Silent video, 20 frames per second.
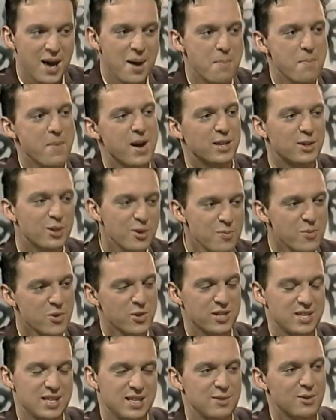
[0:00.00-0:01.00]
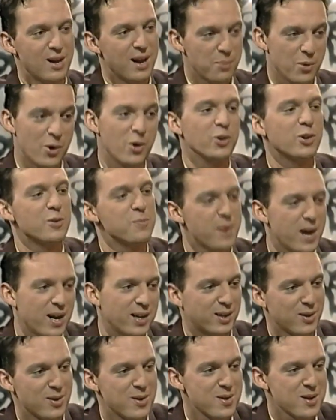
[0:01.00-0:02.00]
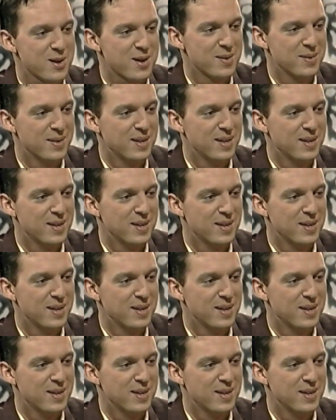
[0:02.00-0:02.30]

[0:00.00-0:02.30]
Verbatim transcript: m'a demandé de la prendre par cœur.